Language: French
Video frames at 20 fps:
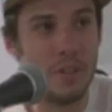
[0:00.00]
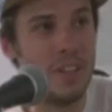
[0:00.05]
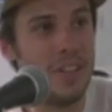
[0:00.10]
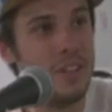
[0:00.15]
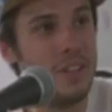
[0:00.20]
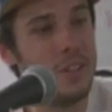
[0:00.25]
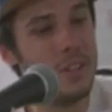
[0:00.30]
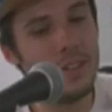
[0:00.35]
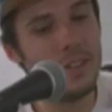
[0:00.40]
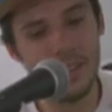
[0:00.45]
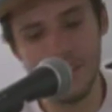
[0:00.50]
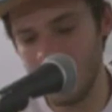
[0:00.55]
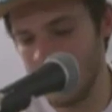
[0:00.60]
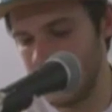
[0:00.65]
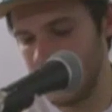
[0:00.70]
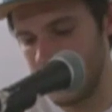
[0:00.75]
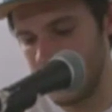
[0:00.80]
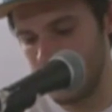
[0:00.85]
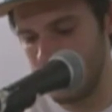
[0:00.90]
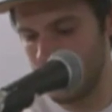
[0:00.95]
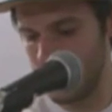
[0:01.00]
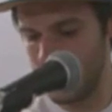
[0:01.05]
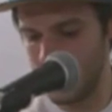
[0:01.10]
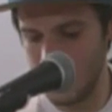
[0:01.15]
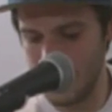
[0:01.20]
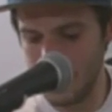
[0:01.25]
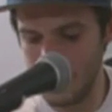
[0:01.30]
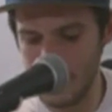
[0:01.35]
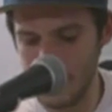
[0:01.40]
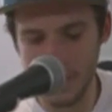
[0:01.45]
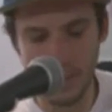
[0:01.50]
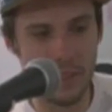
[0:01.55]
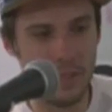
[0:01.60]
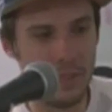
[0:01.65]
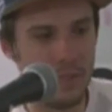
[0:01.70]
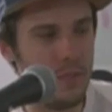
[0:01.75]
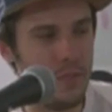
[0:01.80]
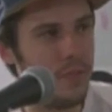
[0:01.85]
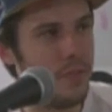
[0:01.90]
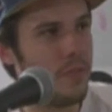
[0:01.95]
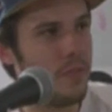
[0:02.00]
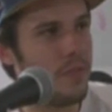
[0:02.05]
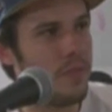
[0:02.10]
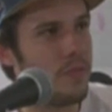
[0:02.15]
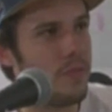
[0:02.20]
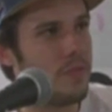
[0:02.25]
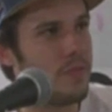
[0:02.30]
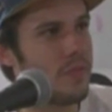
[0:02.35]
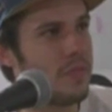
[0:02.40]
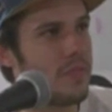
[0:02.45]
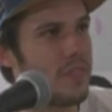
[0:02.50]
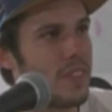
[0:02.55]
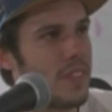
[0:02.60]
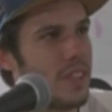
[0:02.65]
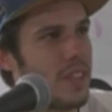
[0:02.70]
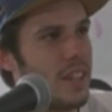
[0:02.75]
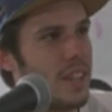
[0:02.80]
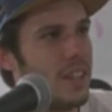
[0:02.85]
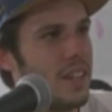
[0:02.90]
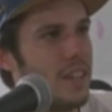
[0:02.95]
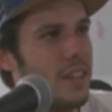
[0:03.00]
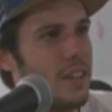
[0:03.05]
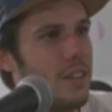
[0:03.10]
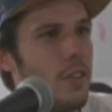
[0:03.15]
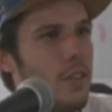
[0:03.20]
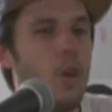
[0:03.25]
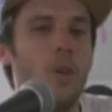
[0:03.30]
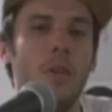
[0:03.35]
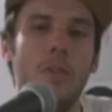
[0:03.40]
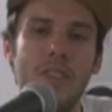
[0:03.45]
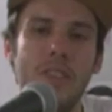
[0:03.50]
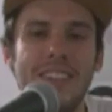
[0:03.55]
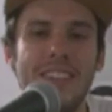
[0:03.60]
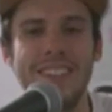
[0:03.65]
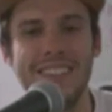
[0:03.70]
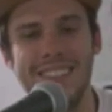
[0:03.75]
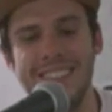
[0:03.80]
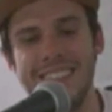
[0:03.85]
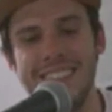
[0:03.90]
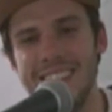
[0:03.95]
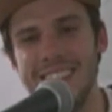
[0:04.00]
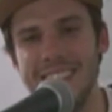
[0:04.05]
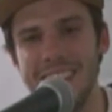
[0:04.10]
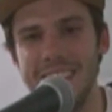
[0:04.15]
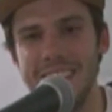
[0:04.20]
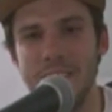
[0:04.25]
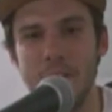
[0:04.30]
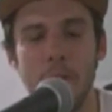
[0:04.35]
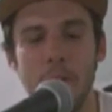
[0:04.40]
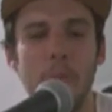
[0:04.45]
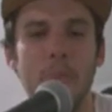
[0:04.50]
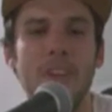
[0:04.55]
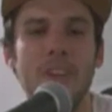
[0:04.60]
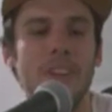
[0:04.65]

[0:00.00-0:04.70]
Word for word: des deux. On va dire 2000, entre les deux. Non. 2000,